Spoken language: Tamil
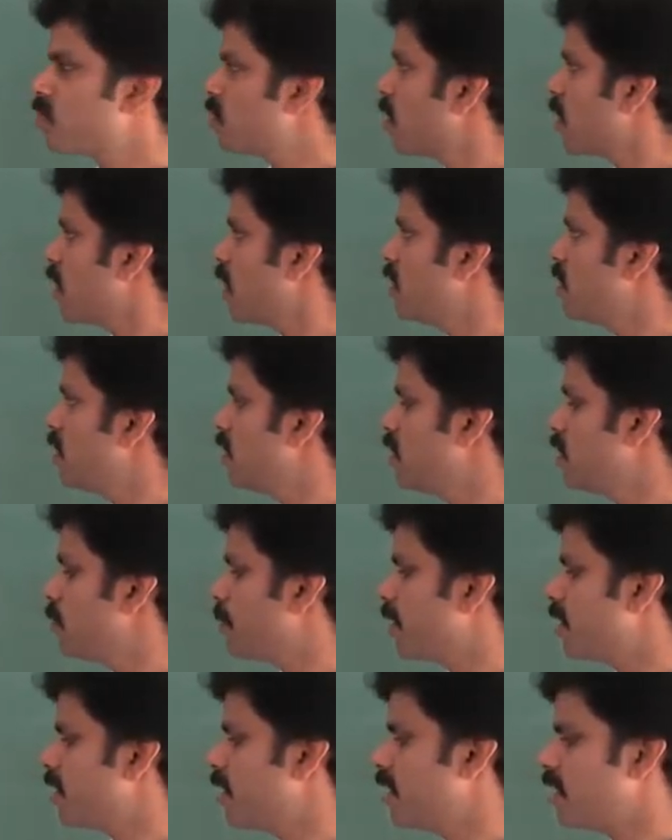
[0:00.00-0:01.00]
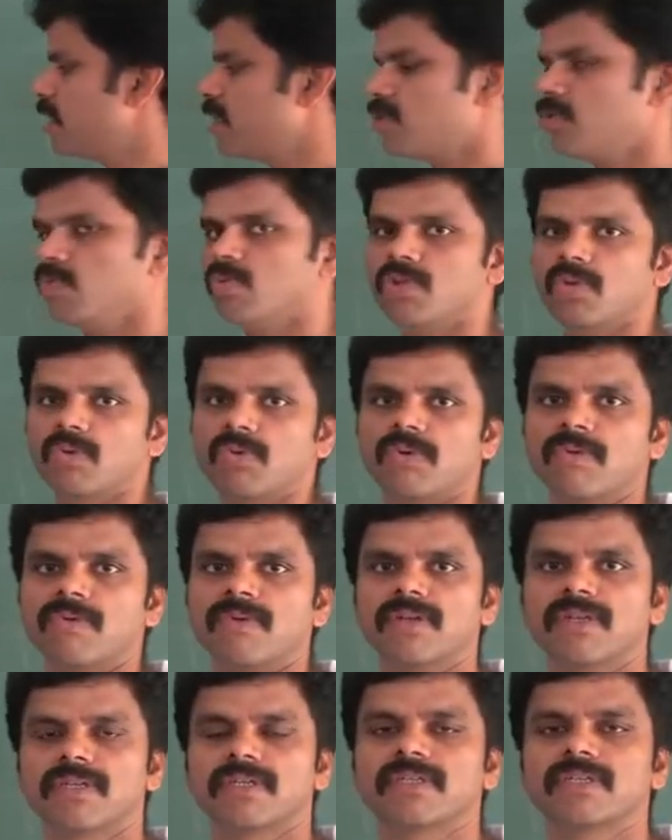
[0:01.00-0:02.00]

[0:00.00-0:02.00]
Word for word: சொன்னாங்கன்னா இதுலேருந்து பத்து லிட்டர் எடுத்து ஊற்றி விட்டுருவேன்